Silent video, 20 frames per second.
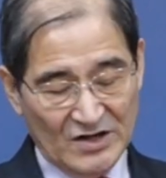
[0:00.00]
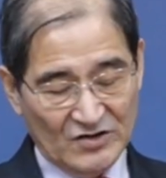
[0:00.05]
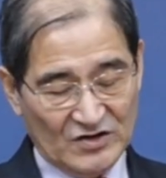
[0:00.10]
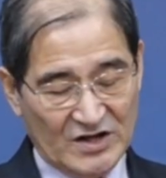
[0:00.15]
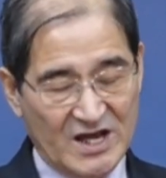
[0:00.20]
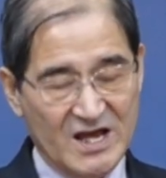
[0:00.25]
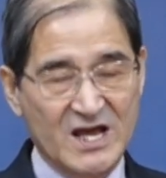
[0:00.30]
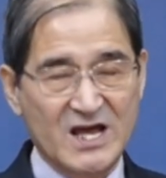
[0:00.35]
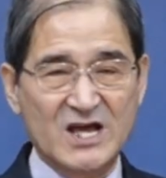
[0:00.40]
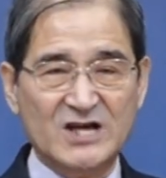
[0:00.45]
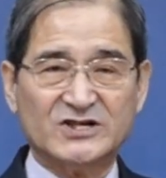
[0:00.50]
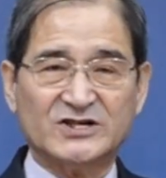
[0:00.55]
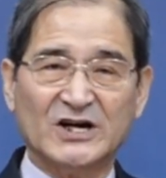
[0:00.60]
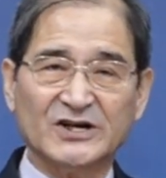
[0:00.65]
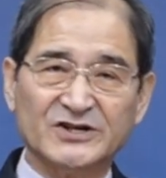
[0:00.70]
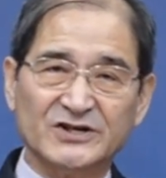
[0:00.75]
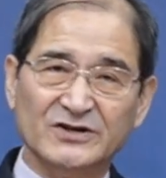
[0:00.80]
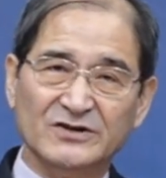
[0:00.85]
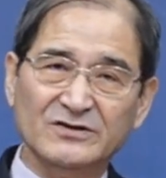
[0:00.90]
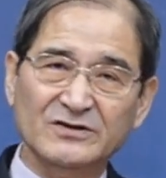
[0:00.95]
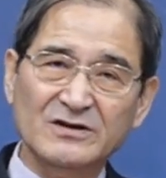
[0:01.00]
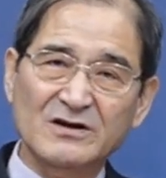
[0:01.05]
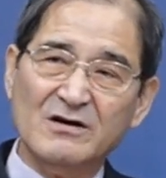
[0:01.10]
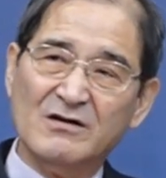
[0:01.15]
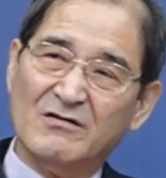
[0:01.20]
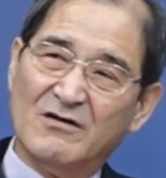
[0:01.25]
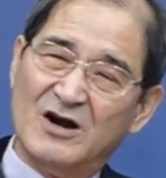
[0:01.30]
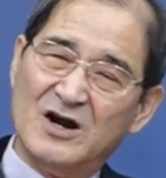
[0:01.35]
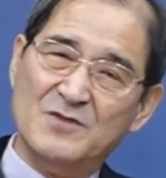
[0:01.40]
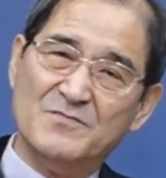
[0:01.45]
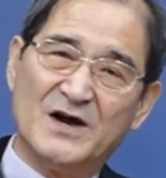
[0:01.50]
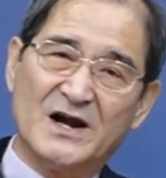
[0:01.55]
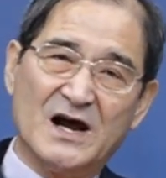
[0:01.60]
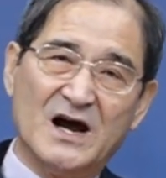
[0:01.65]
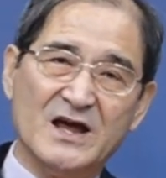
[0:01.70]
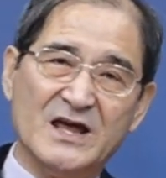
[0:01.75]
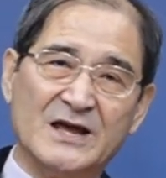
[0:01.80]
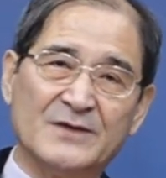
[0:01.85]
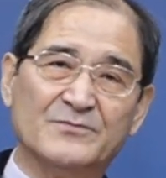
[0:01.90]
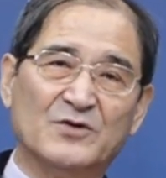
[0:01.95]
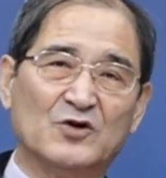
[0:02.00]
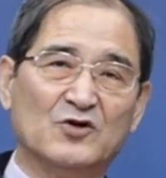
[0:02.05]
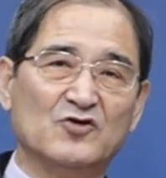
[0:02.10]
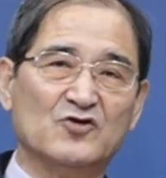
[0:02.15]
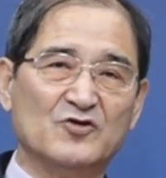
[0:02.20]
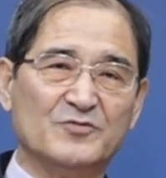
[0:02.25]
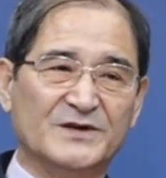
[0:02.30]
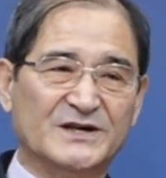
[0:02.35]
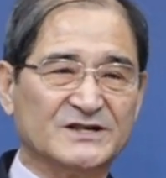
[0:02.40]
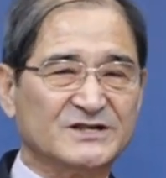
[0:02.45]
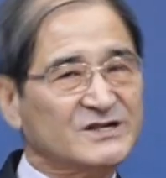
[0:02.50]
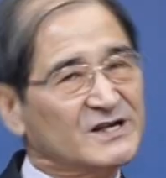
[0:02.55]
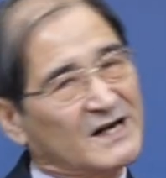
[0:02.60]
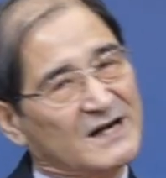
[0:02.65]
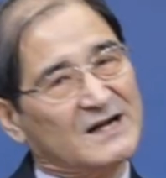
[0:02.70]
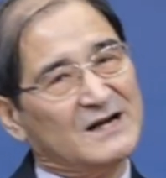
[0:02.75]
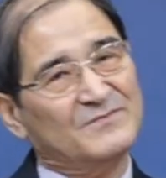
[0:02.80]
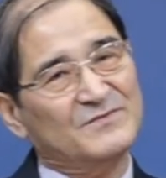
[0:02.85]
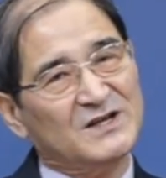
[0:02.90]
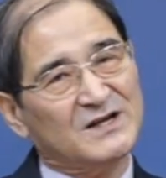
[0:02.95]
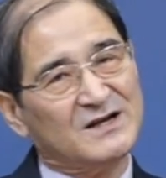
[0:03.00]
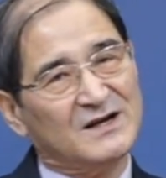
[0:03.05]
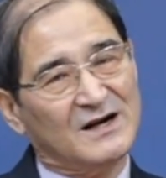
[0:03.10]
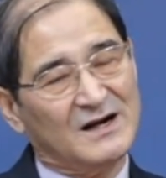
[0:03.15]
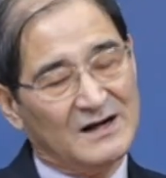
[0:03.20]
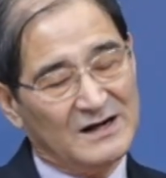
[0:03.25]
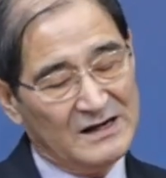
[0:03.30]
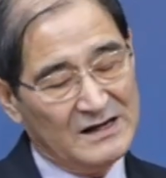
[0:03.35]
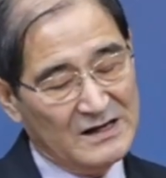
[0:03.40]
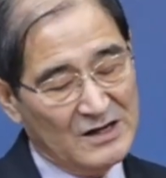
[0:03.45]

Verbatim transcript: 내 네 자신은 얼마나 행복을 누리며 살아갑니까?